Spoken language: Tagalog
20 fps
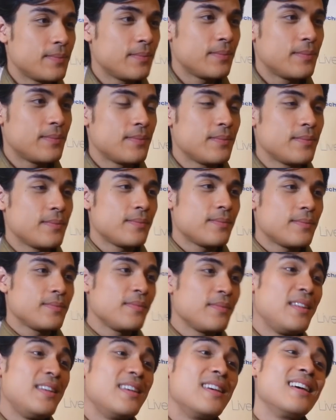kasama ang
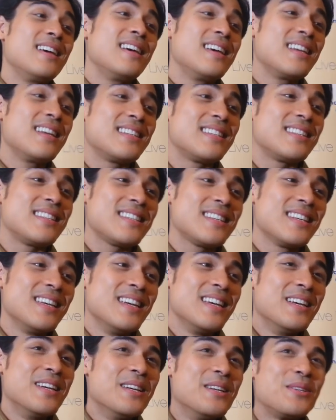Kinsey? Yes!
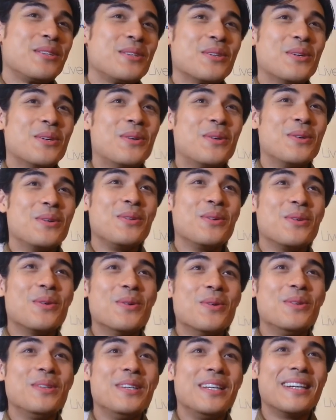So, nung
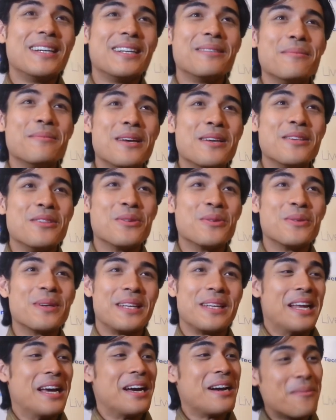una, medyo
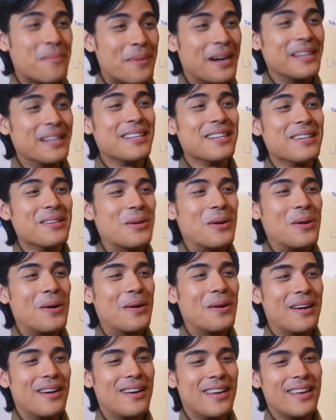kinakabahan
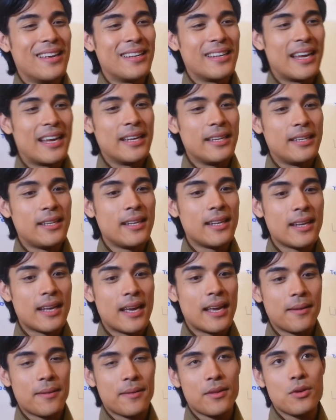ako. I, I,
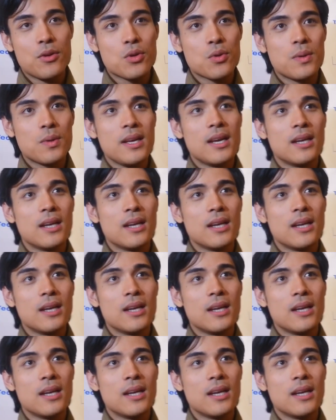I, usually,